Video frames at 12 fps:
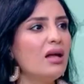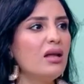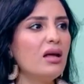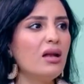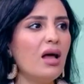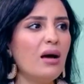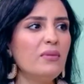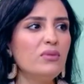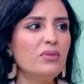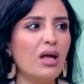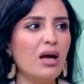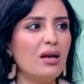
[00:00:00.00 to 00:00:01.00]
انا الحمد
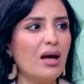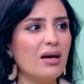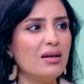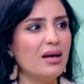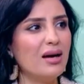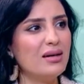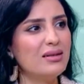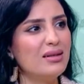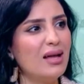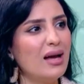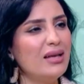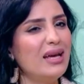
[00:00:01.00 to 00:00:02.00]
لا لا في حياتك لا,
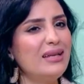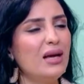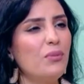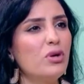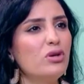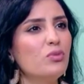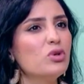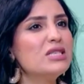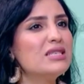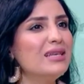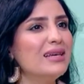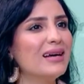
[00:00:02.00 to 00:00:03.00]
لا يعني برضه
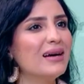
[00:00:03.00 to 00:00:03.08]
بصي